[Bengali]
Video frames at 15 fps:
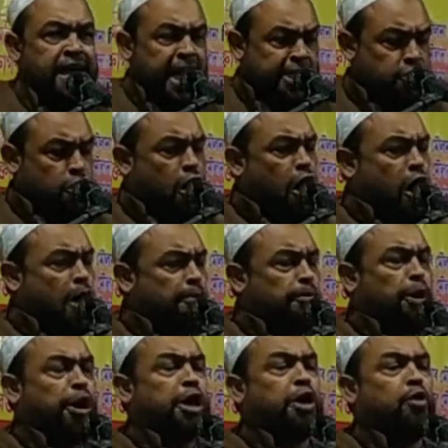এই সব
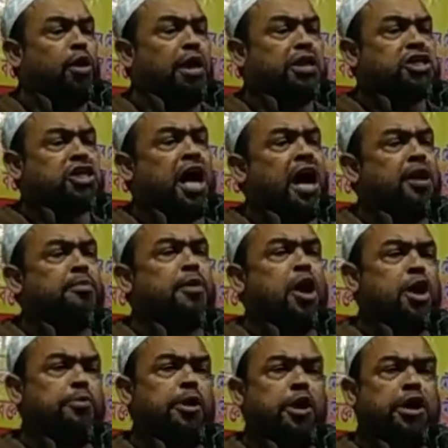বইগুলির
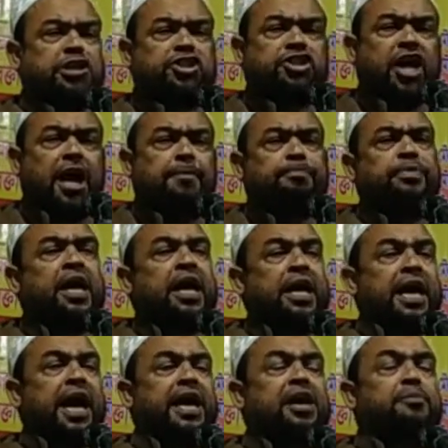সারমর্ম হচ্ছে
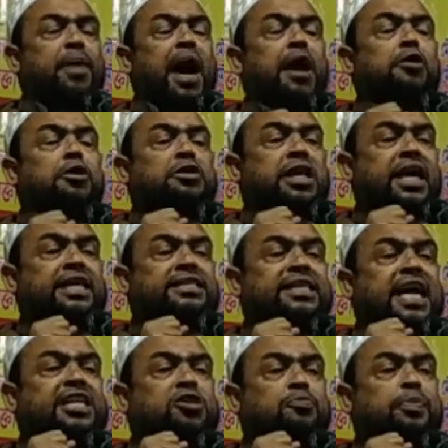এই ভারতে
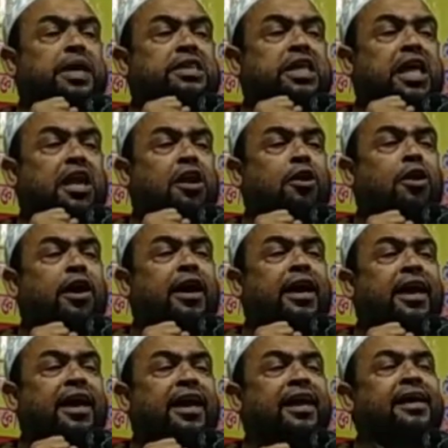জাতপাতের
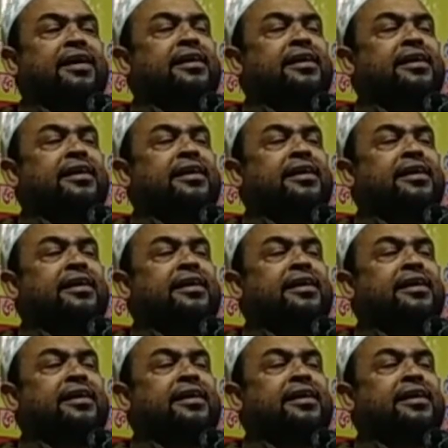লড়াইয়ে